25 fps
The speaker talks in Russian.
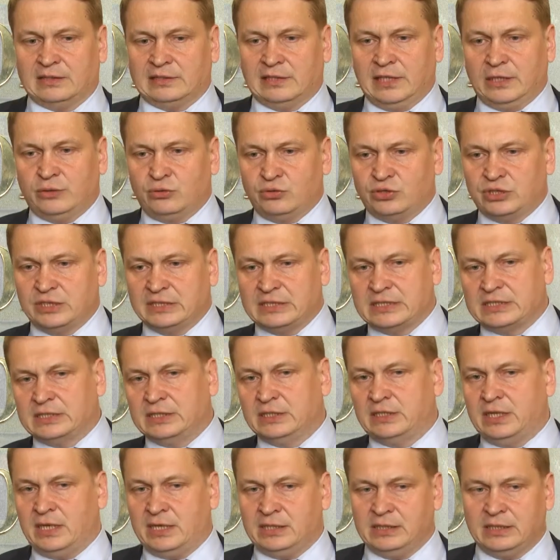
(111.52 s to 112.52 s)
следующее
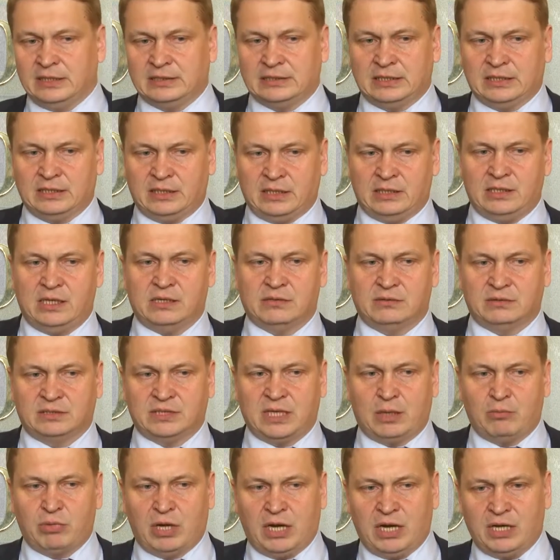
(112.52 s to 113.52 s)
заседание законодательства законодательного
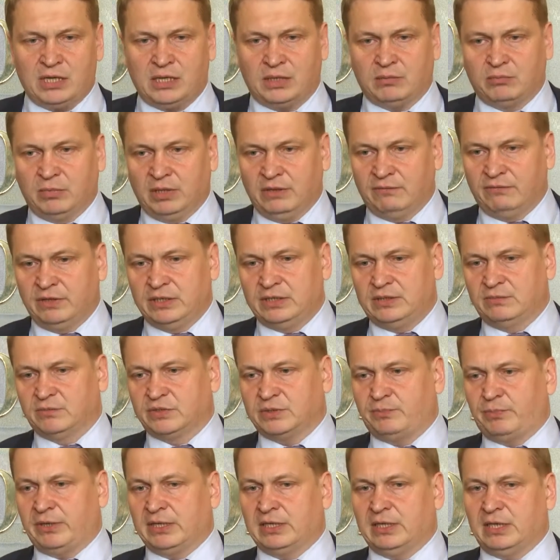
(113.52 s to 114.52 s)
собрания мы выйдем
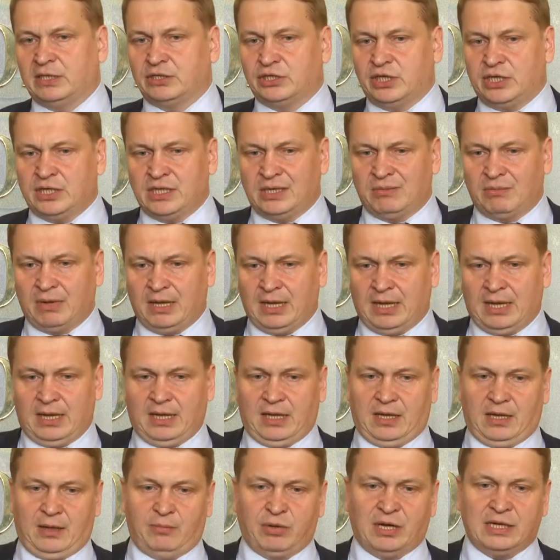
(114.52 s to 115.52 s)
с предложением
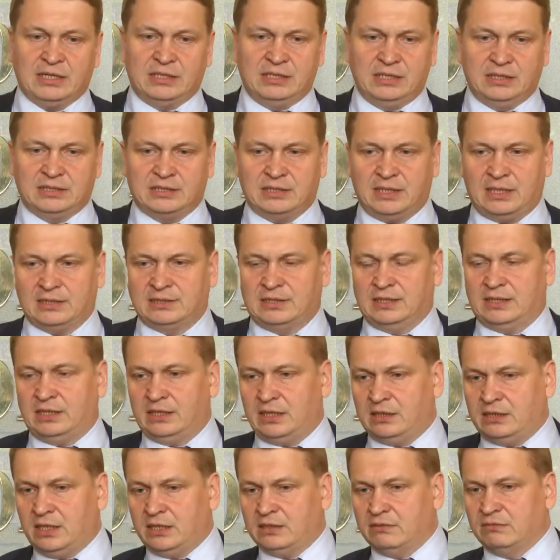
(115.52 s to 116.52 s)
обратиться от
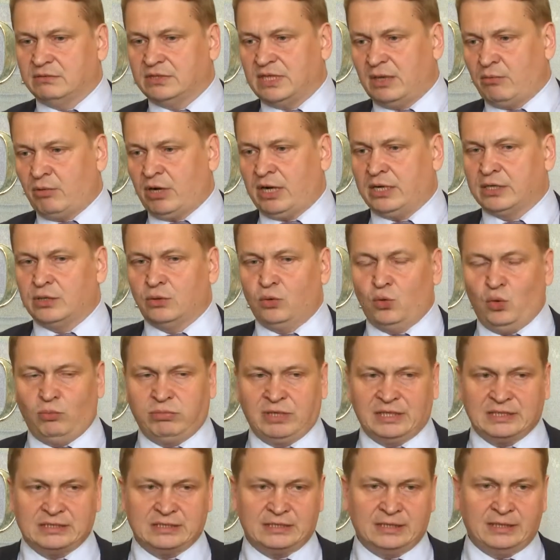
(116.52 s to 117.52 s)
законодательного собрания
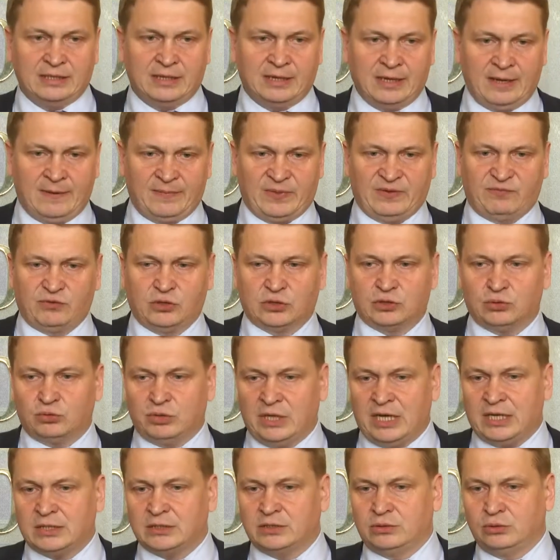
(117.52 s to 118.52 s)
области в
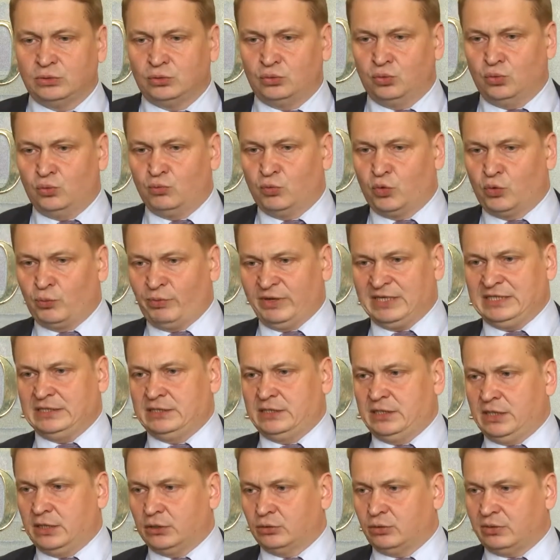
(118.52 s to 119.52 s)
Государственную Думу, к
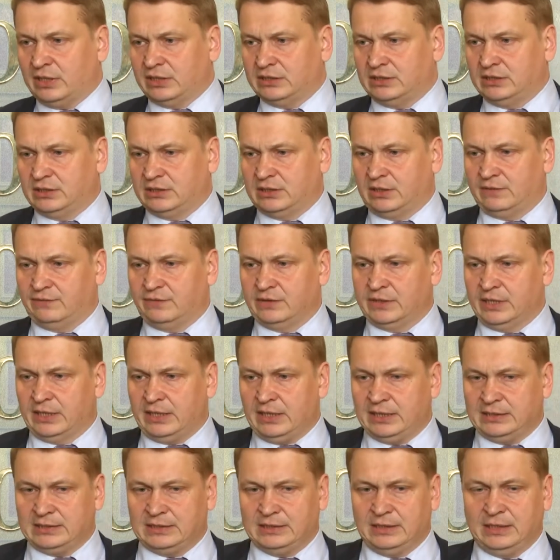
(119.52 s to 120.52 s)
президенту Российской
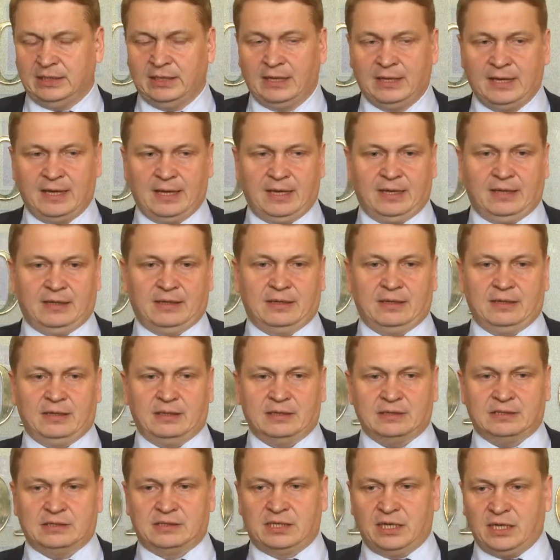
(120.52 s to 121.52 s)
Федерации
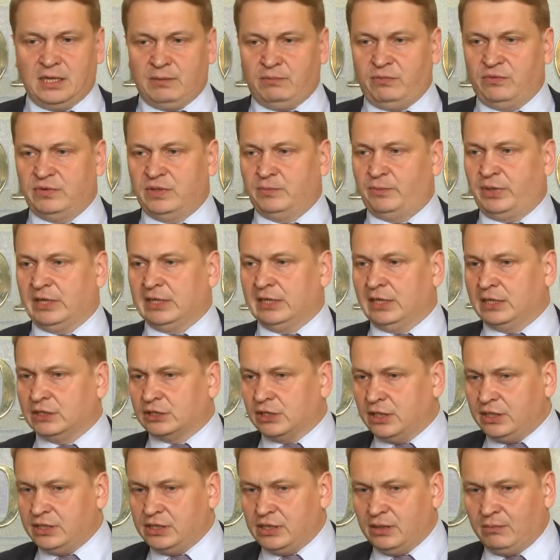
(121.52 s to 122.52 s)
э, с требованием,
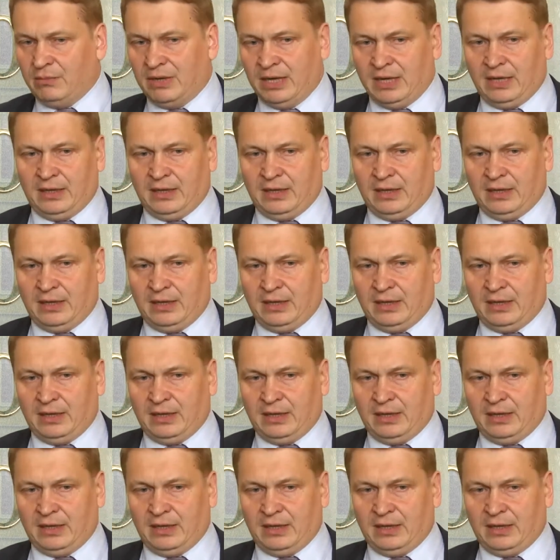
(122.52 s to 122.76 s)
предложением